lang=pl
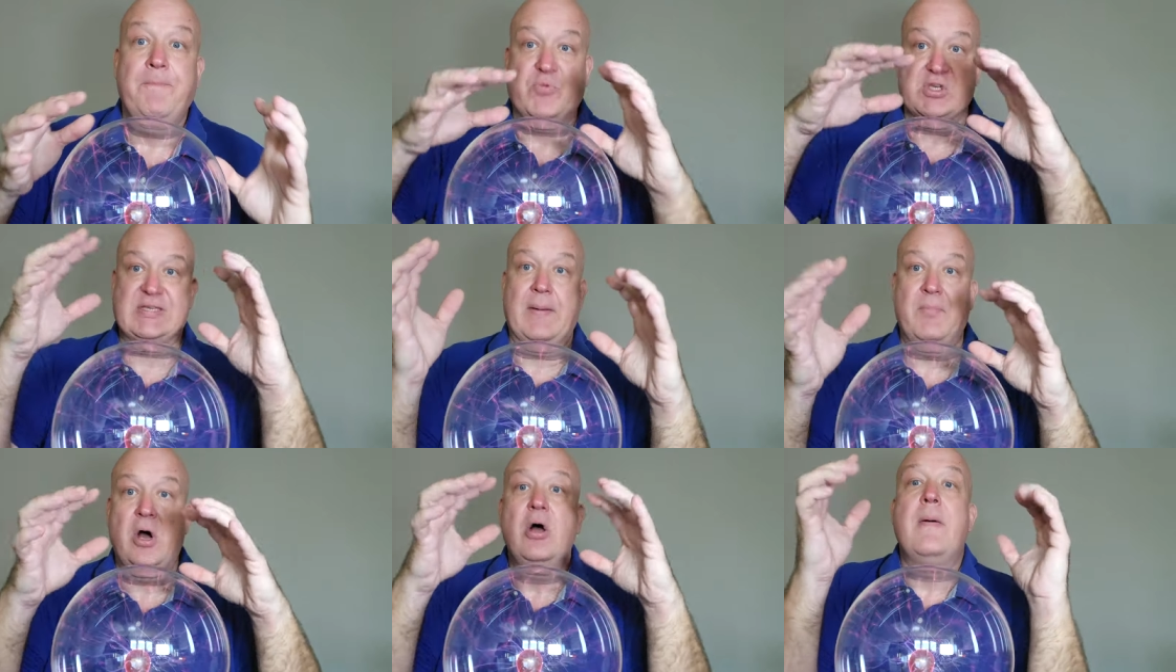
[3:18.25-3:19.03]
To
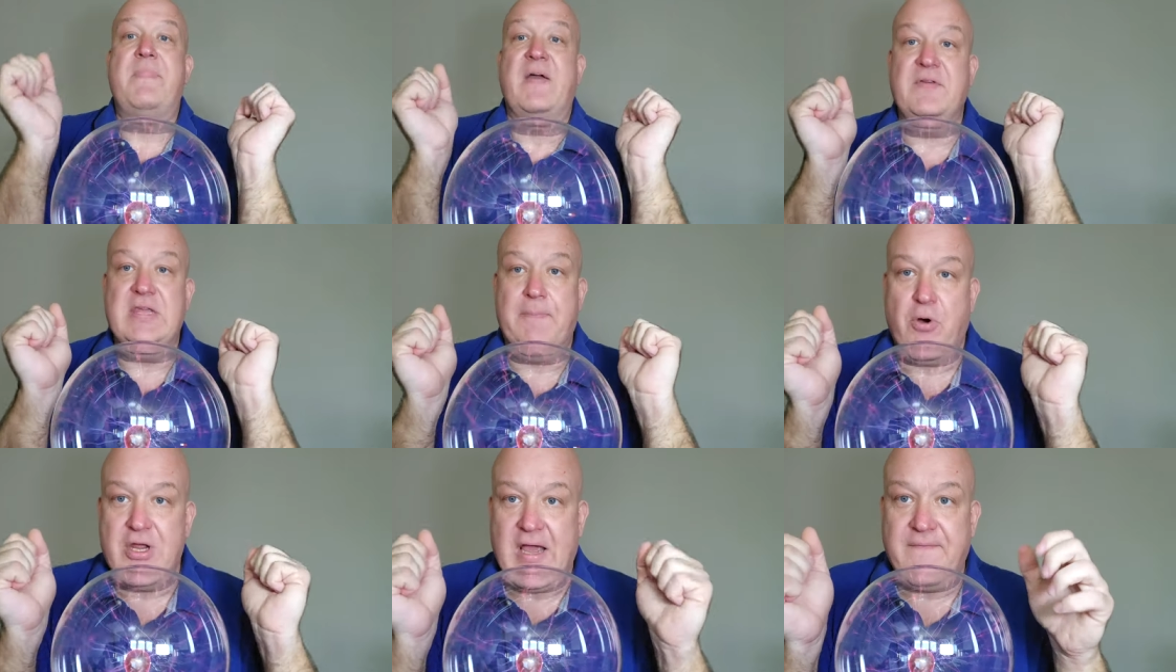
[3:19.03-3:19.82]
samo pewnie
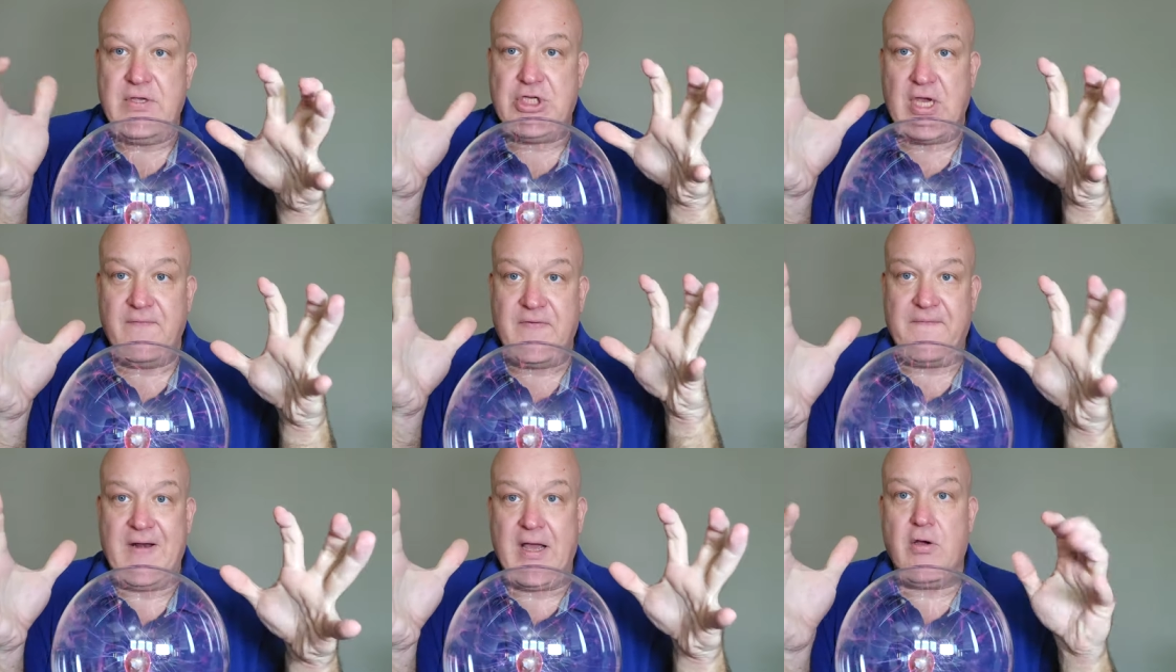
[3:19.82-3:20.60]
pojawi się
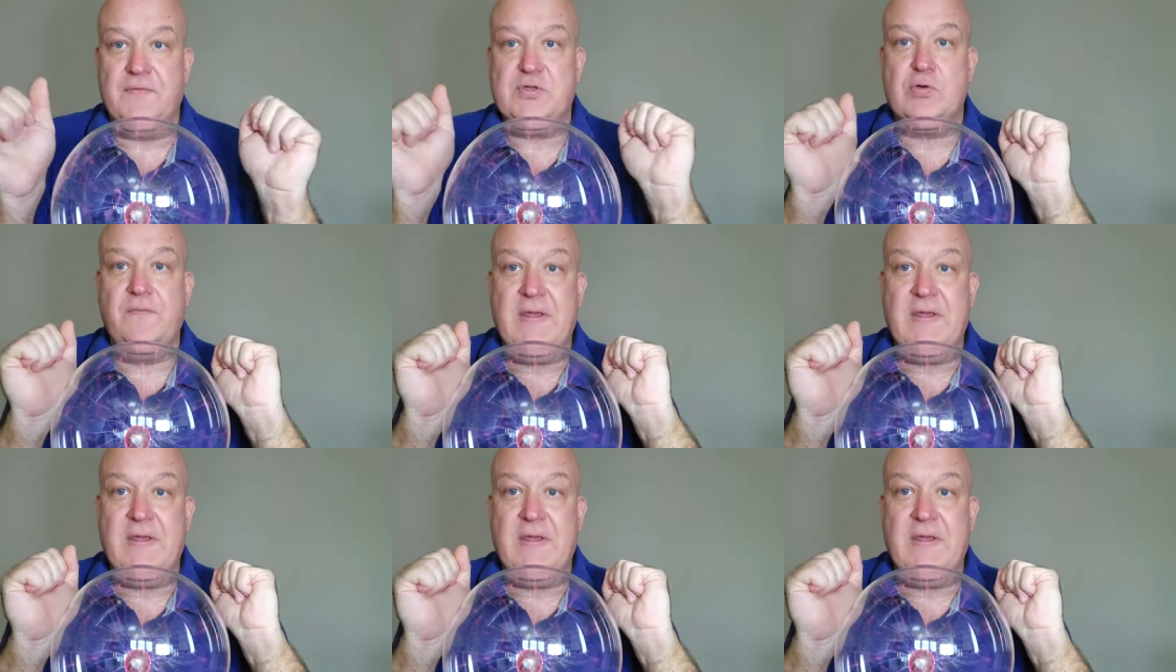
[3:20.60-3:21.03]
we flagowcu